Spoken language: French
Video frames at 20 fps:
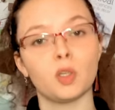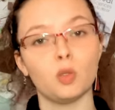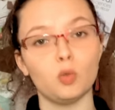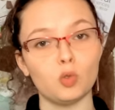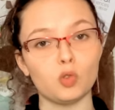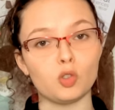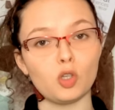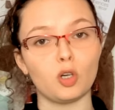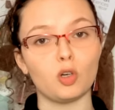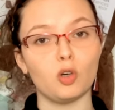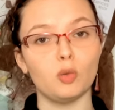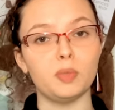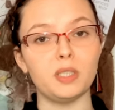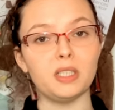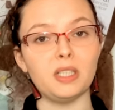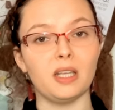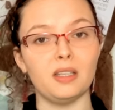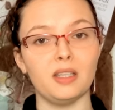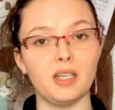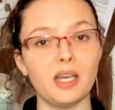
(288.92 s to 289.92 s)
Une seule copie
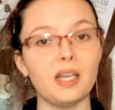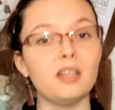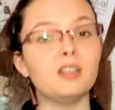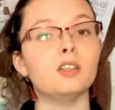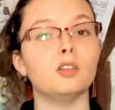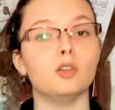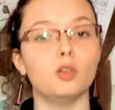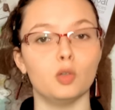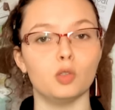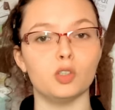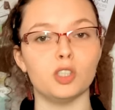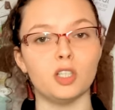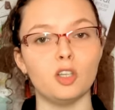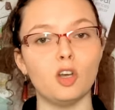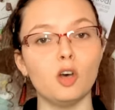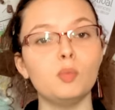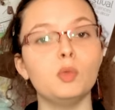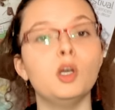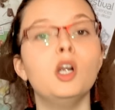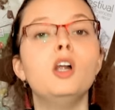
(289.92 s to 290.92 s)
d'ADN, le
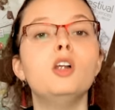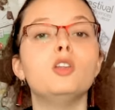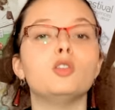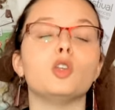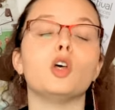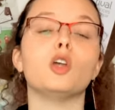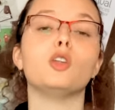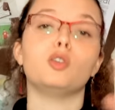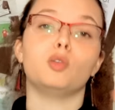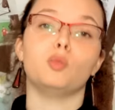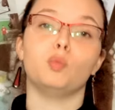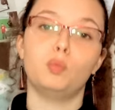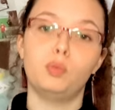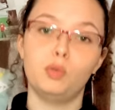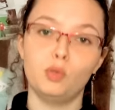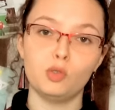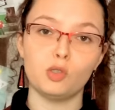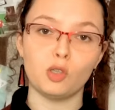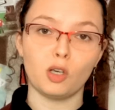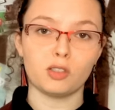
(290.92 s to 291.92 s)
génome, donne
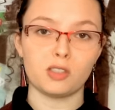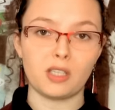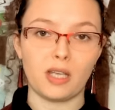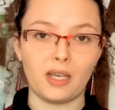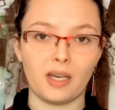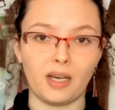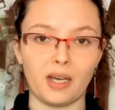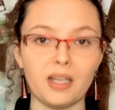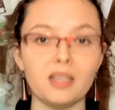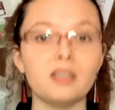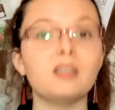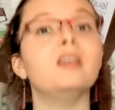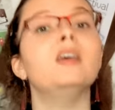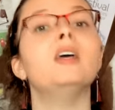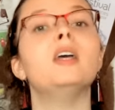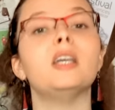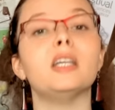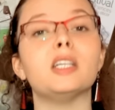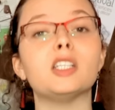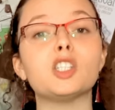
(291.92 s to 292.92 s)
plusieurs ARN
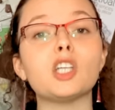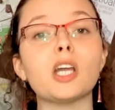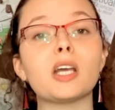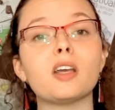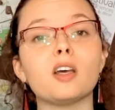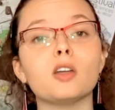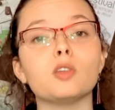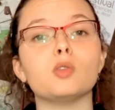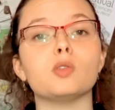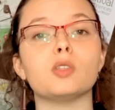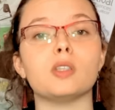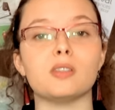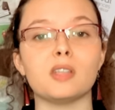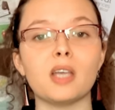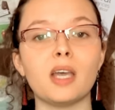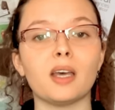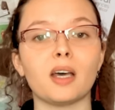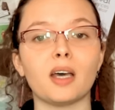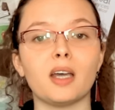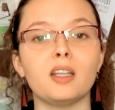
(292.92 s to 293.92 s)
et chacun de ces
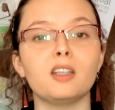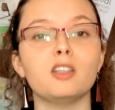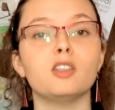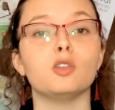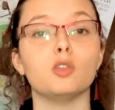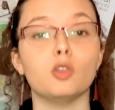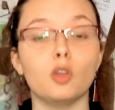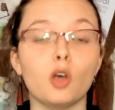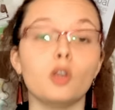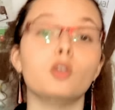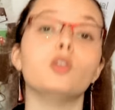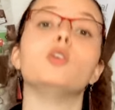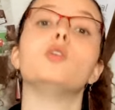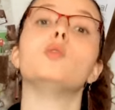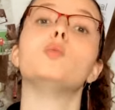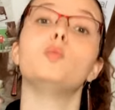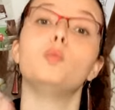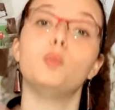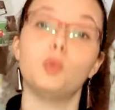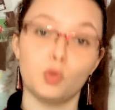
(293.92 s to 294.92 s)
ARN donne
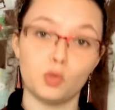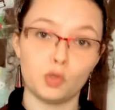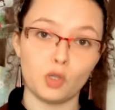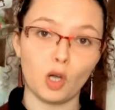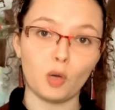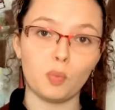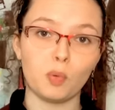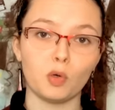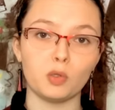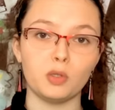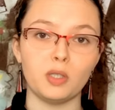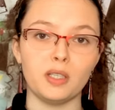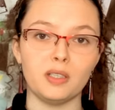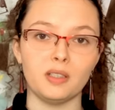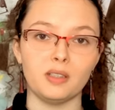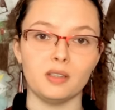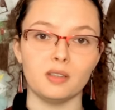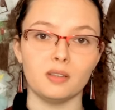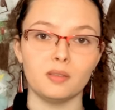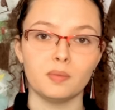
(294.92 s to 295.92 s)
plusieurs
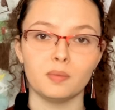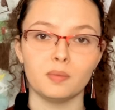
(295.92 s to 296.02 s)
protéines.